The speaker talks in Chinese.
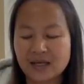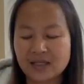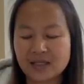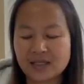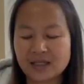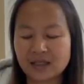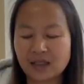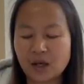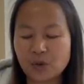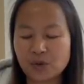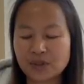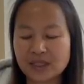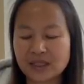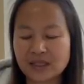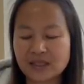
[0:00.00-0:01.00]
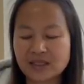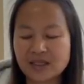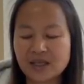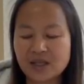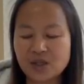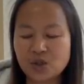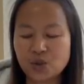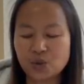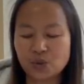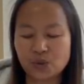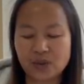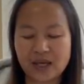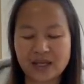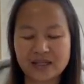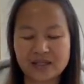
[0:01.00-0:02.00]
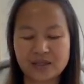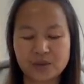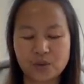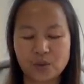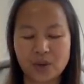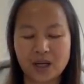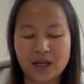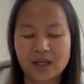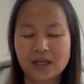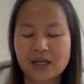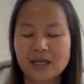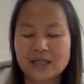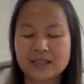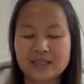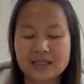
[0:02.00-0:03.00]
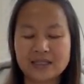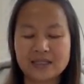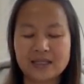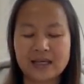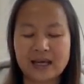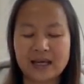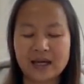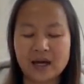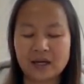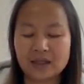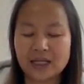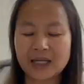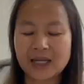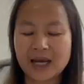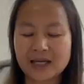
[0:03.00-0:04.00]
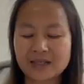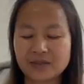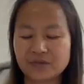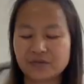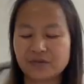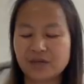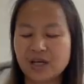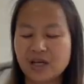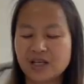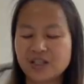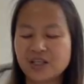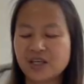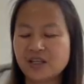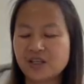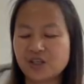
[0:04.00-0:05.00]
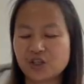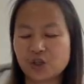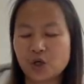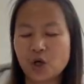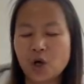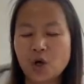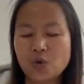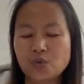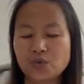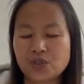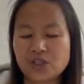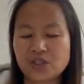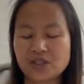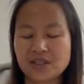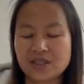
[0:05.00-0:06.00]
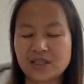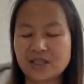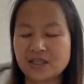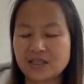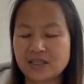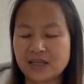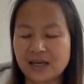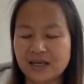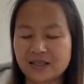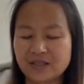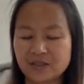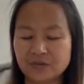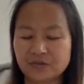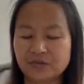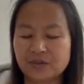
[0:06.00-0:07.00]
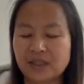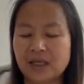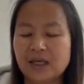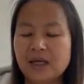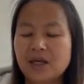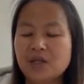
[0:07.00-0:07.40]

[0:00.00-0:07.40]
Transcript: 这些盗国贼呢，深度蓝金黄，新西兰和澳大利亚政府甚至控制新西兰政府呢，